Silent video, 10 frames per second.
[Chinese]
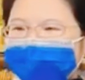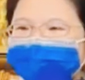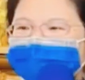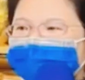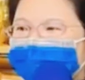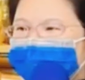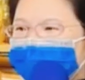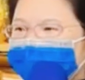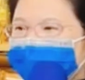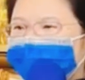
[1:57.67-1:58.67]
道场，很
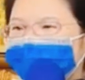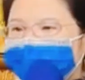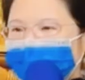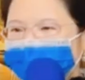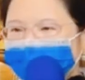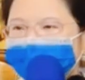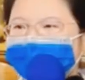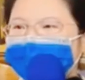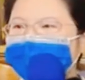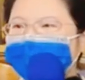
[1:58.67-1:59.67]
小的时候开始讲灵
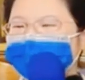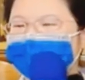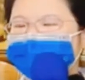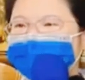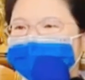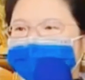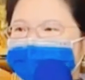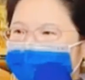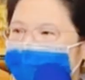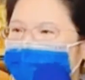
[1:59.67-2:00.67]
语的时候的我，
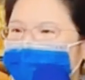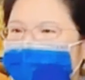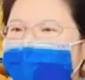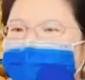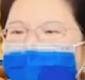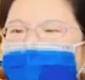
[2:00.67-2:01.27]
我很害